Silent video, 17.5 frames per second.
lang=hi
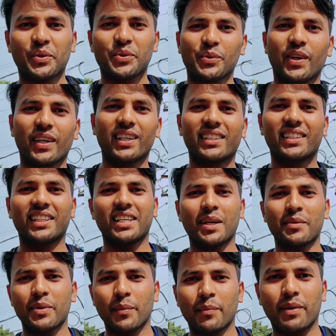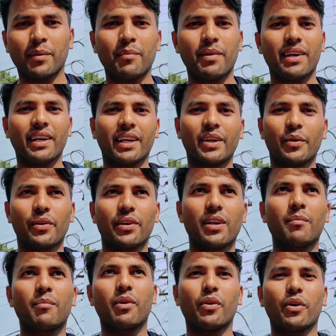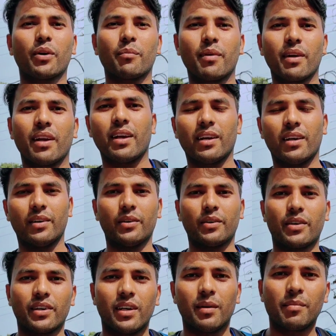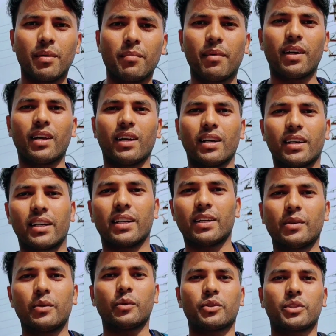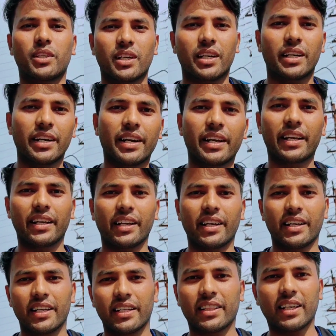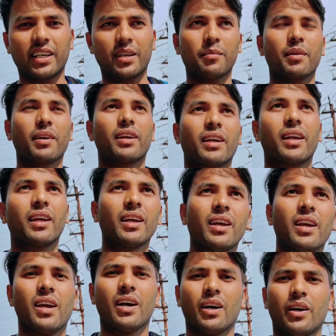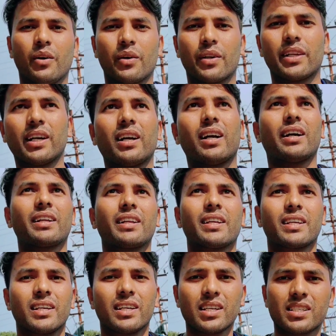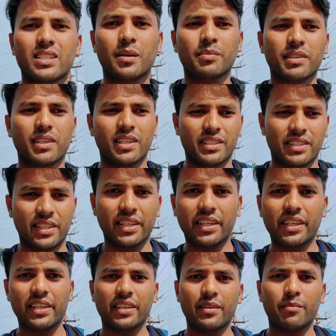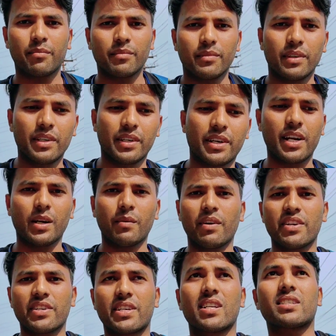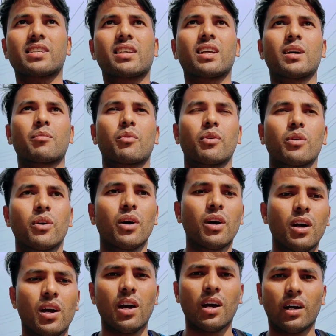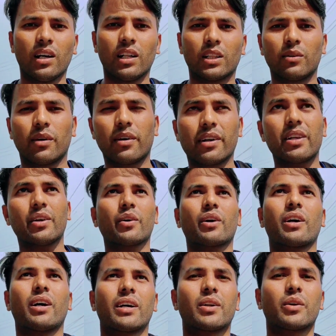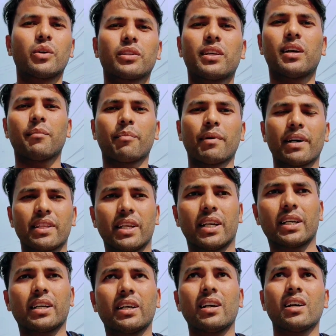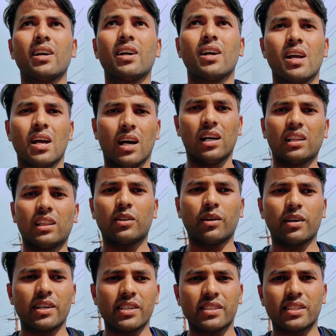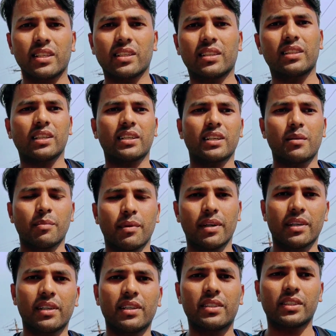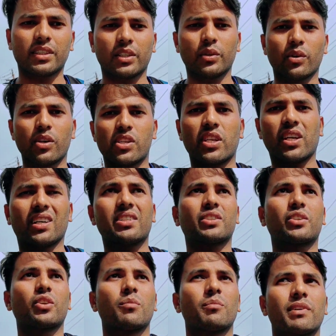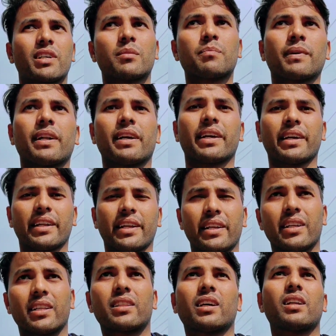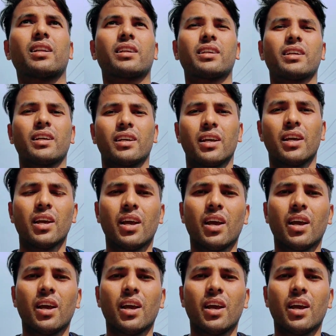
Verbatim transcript: दोस्तों स्वागत है आप सबका मेरे एक और नए ब्लॉग में और अभी मैं आ गया हूँ उत्तराखंड के नैनीताल में और यहाँ आने के लिए सबसे नज़दीकी रेलवे स्टेशन आपको हल्द्वानी और काठ गोदाम पड़ जाएगा हल्द्वानी से तकरीबन इसकी दूरी 40 किलोमीटर पड़ेगी नैनीताल के